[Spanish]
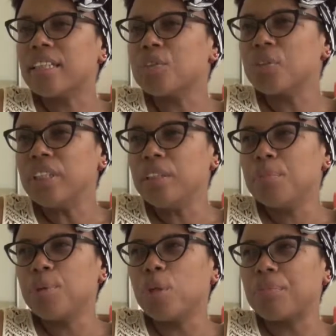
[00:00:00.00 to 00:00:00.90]
el caso del
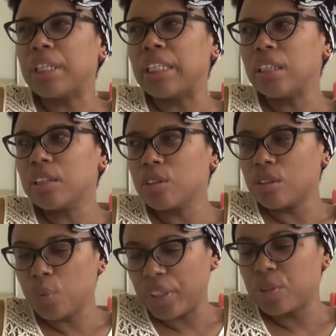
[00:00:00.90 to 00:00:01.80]
diploma
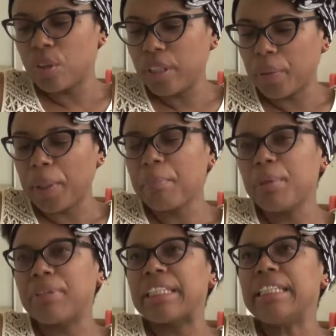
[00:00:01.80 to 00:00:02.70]
nuestro, lenguaje y
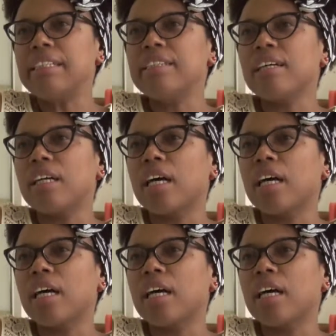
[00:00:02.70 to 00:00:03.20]
permanencia,